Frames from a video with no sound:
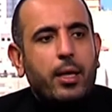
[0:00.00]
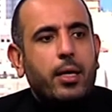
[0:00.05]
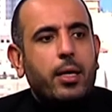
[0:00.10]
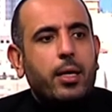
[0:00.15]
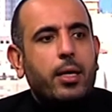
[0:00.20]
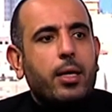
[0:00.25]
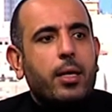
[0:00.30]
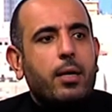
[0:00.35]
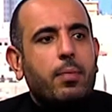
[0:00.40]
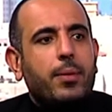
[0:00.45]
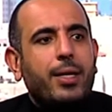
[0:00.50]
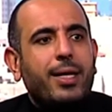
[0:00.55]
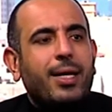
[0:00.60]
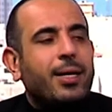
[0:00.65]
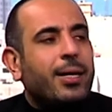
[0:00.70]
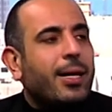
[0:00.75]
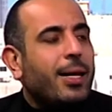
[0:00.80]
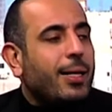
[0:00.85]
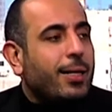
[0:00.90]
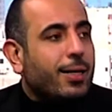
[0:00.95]
آه، من
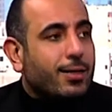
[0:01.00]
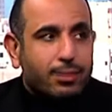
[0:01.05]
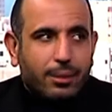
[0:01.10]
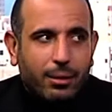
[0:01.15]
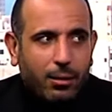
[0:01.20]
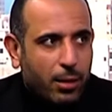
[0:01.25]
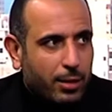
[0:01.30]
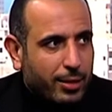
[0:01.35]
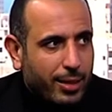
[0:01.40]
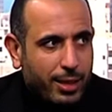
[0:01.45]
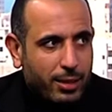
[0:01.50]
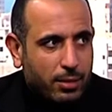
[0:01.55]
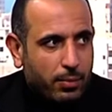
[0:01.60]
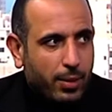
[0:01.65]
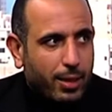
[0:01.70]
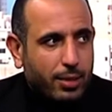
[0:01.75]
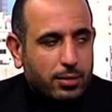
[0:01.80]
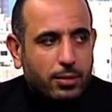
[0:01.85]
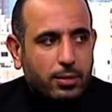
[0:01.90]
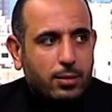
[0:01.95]
خلال الاعتقادات
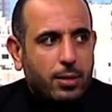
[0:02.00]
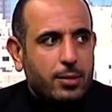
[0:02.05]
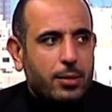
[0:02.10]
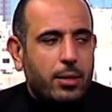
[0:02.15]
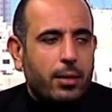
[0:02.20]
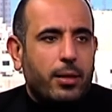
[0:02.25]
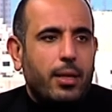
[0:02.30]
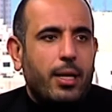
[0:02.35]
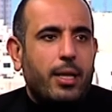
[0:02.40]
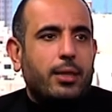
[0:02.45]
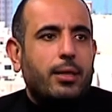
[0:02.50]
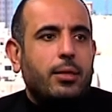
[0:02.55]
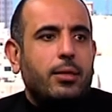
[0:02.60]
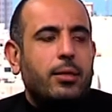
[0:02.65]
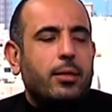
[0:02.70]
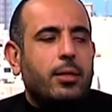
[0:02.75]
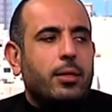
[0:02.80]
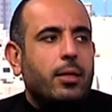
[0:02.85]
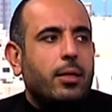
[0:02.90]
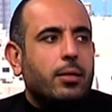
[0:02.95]
بغض النظر
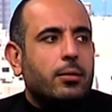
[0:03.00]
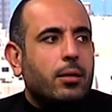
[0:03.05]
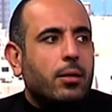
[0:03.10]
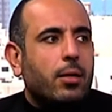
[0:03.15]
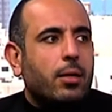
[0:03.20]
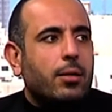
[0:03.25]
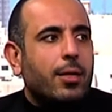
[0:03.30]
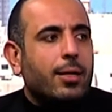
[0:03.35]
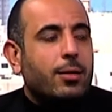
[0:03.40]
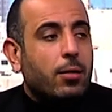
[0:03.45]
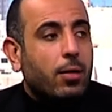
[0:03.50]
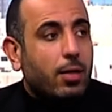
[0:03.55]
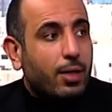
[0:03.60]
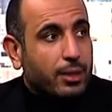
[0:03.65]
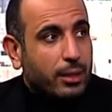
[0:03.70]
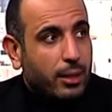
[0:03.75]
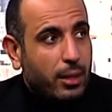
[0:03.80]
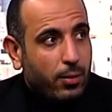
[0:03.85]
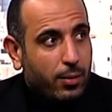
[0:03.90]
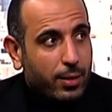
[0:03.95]
يعني الاعتقادات
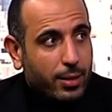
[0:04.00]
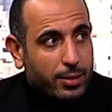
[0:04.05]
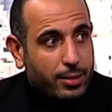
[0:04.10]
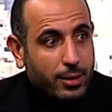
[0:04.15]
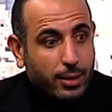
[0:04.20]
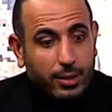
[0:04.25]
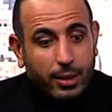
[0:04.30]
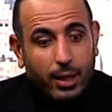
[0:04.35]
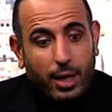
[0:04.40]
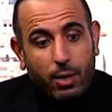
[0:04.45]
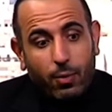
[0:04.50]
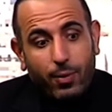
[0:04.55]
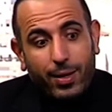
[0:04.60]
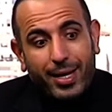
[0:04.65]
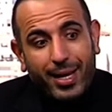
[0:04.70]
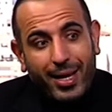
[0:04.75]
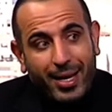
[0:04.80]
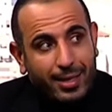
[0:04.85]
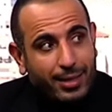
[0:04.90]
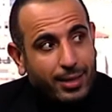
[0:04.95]
خاطئه ولا صحيحه
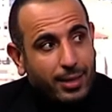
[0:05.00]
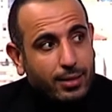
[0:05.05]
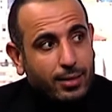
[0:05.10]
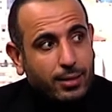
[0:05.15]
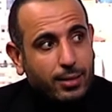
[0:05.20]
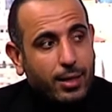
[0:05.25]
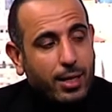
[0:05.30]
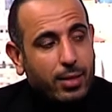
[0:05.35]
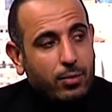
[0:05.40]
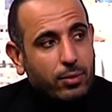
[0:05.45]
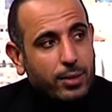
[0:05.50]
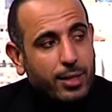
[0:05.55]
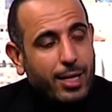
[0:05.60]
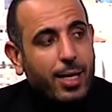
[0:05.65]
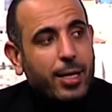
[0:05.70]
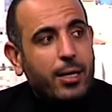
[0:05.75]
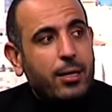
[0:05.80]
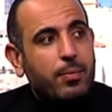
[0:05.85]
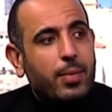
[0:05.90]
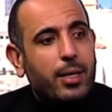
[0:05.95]
ولكن كانوا
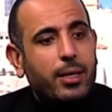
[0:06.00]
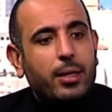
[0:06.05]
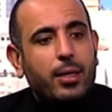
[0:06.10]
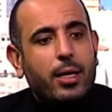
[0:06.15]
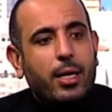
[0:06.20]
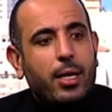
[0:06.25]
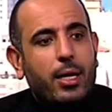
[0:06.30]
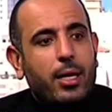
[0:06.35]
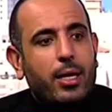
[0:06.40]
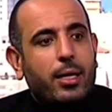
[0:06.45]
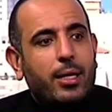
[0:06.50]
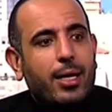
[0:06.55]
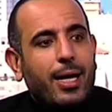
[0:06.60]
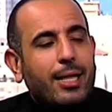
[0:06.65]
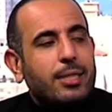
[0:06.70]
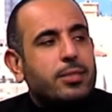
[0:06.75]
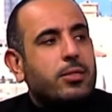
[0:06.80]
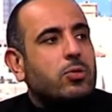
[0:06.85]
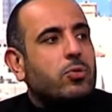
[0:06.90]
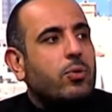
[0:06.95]
دائما
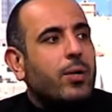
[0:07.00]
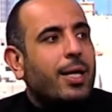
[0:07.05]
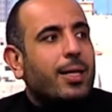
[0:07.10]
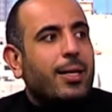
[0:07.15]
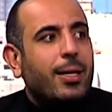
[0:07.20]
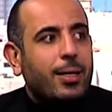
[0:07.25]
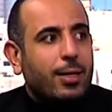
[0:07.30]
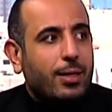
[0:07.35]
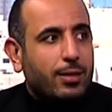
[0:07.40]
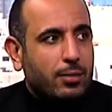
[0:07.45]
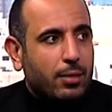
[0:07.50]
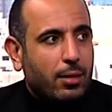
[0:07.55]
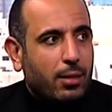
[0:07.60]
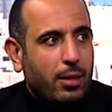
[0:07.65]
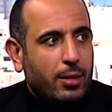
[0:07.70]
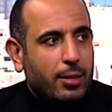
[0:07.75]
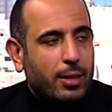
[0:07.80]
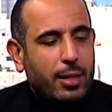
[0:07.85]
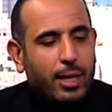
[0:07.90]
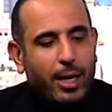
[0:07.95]
يعززوا هذا
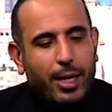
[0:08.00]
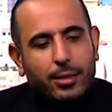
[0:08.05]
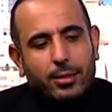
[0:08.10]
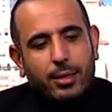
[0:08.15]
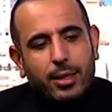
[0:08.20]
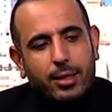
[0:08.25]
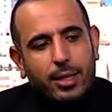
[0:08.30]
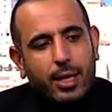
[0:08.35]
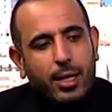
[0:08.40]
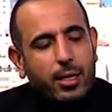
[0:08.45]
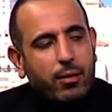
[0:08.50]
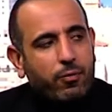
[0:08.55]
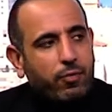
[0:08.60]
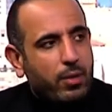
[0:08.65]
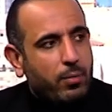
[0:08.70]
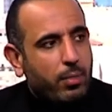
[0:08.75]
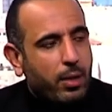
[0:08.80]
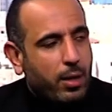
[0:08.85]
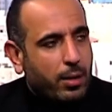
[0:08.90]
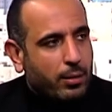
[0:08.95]
الاعتقاد يعني حتى تعريف
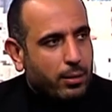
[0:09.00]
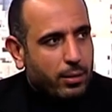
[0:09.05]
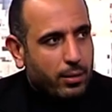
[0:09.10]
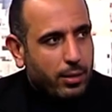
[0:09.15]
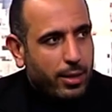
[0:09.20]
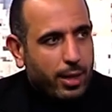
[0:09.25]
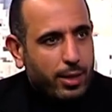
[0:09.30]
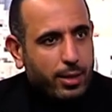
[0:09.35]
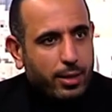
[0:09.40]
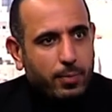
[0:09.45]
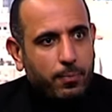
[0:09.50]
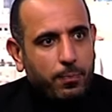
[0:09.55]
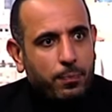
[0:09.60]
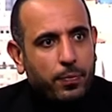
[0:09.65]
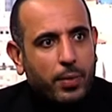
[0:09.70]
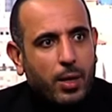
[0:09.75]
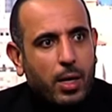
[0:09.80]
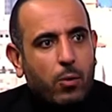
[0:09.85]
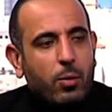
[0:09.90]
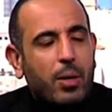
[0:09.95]
المرض يعني
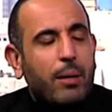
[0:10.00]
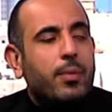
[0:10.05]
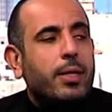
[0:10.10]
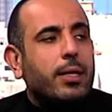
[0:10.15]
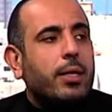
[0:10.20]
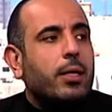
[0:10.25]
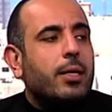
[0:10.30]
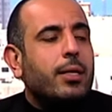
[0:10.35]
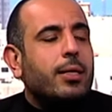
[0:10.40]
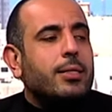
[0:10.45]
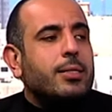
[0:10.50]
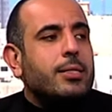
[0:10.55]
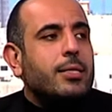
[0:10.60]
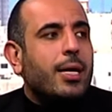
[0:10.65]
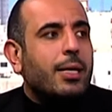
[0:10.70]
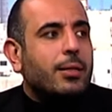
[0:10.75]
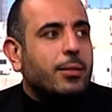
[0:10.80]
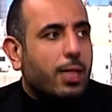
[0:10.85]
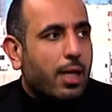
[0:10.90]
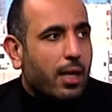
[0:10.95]
او لما
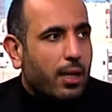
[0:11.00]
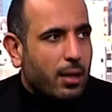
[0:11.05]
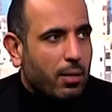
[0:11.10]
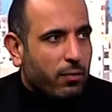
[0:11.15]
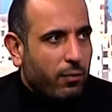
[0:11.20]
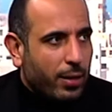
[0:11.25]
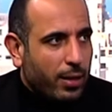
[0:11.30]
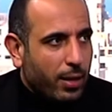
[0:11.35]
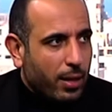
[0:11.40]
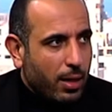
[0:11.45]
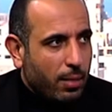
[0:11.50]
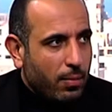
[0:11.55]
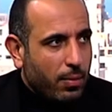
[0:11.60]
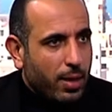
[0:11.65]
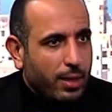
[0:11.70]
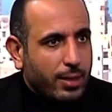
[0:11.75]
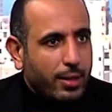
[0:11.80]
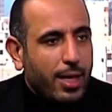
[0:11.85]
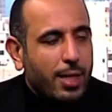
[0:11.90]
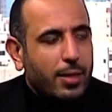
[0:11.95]
الانسان تعرف على
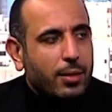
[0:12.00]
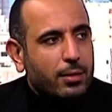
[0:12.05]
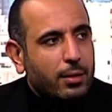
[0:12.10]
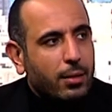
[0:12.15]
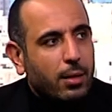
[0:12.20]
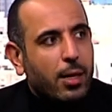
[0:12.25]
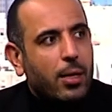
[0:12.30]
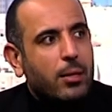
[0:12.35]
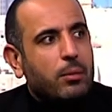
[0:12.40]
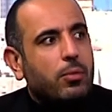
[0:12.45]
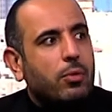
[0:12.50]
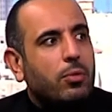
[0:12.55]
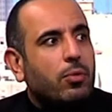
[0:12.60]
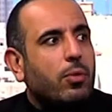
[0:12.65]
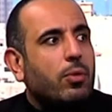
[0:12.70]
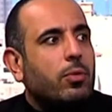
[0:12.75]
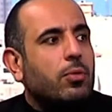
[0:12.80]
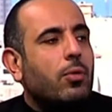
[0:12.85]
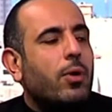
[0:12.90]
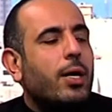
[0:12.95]
الامراض كان اعتقاد
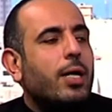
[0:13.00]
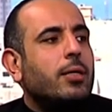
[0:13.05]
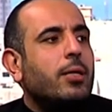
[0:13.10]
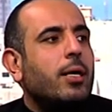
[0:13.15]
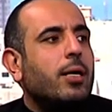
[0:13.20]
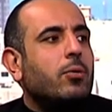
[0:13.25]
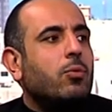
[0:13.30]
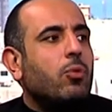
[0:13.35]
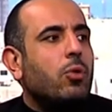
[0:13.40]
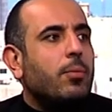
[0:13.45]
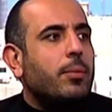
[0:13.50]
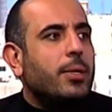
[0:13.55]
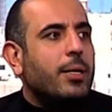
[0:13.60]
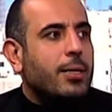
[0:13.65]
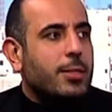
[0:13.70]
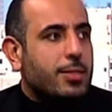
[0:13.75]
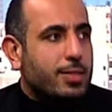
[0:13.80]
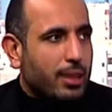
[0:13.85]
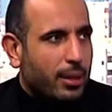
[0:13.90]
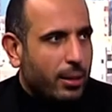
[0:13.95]
منه انه هذا نوع من
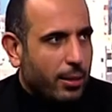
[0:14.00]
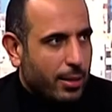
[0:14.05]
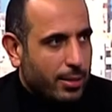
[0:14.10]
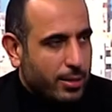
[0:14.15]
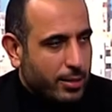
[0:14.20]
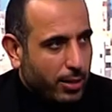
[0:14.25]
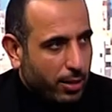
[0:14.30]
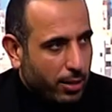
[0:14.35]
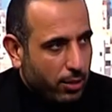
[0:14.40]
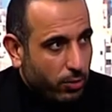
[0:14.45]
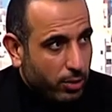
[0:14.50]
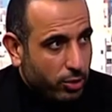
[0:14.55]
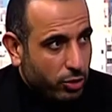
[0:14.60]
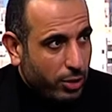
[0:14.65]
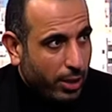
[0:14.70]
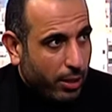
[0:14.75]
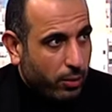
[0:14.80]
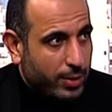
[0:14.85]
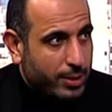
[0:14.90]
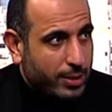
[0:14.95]
السحر
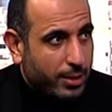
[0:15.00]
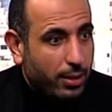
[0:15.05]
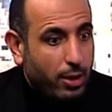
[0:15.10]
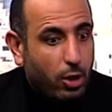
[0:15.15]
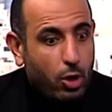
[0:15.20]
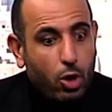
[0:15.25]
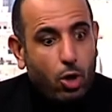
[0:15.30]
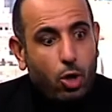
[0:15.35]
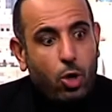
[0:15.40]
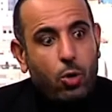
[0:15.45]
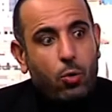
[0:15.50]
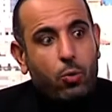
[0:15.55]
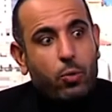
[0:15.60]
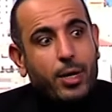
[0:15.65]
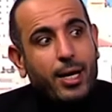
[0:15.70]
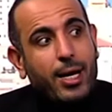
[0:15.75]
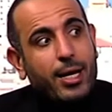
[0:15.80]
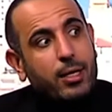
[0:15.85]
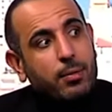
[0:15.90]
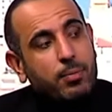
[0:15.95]
والشعوذه
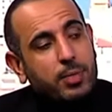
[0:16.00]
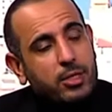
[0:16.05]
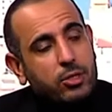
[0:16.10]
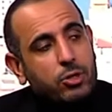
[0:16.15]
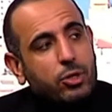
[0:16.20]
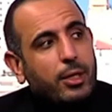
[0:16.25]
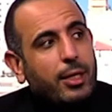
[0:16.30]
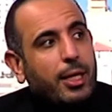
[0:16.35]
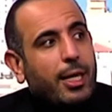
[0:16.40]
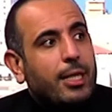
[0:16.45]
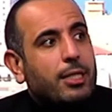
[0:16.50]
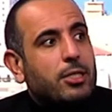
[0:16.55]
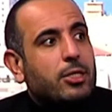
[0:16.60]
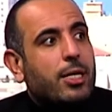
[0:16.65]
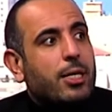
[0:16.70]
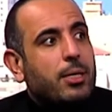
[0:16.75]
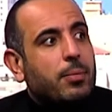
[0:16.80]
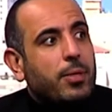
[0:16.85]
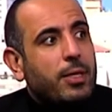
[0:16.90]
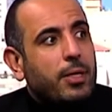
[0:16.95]
وكان بيشتغل على
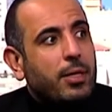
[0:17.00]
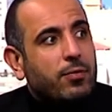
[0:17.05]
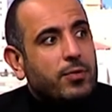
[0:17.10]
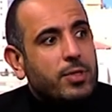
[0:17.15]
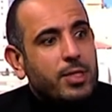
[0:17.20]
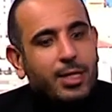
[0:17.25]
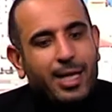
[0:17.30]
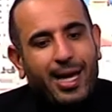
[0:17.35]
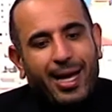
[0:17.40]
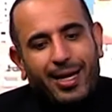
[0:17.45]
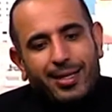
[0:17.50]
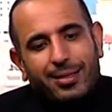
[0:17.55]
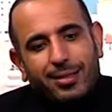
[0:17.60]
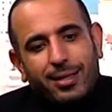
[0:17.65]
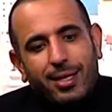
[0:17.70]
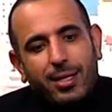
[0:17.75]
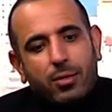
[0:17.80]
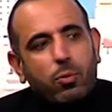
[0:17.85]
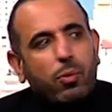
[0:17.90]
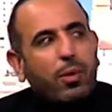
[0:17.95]
الجانب النفسي
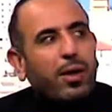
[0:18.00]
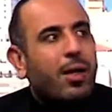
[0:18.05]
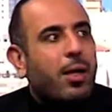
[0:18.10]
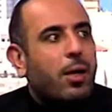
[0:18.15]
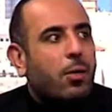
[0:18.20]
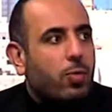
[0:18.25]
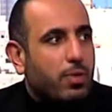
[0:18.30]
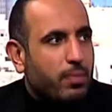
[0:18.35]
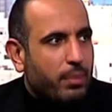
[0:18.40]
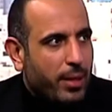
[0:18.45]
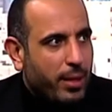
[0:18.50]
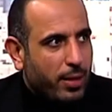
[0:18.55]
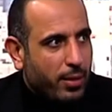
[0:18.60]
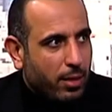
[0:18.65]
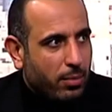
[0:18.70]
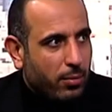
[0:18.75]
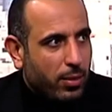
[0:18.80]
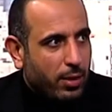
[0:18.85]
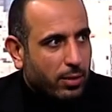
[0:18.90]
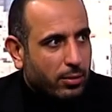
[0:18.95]
حتى يقاوم هذا
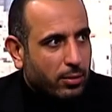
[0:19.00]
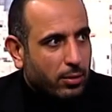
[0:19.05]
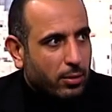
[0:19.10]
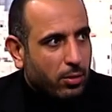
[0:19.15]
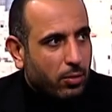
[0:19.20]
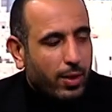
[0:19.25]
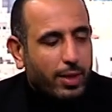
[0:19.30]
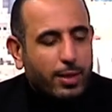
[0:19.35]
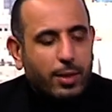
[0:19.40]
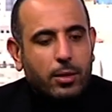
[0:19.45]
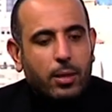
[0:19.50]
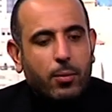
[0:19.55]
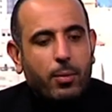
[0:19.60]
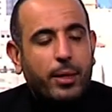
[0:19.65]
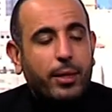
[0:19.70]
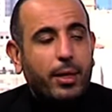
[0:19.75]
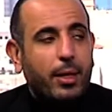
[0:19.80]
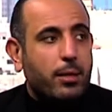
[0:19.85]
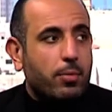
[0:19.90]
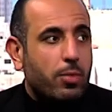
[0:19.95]
المرض وهذا
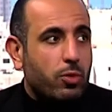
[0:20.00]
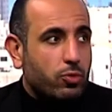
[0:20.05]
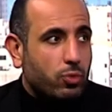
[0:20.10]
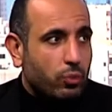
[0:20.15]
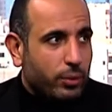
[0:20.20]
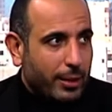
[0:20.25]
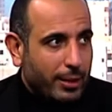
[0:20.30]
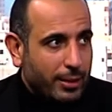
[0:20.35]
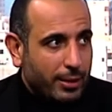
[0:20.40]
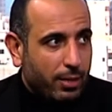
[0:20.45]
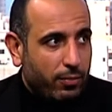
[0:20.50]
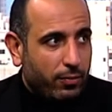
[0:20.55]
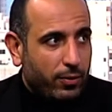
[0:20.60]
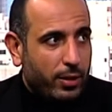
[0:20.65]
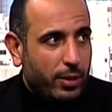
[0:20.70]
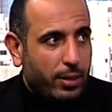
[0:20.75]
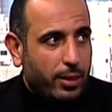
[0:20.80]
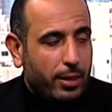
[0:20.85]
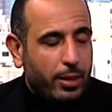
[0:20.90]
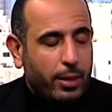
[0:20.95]
طبعا احنا موجود عندنا في
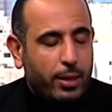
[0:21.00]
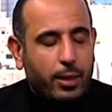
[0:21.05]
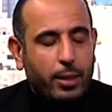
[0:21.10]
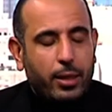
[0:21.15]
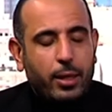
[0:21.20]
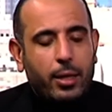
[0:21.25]
الـ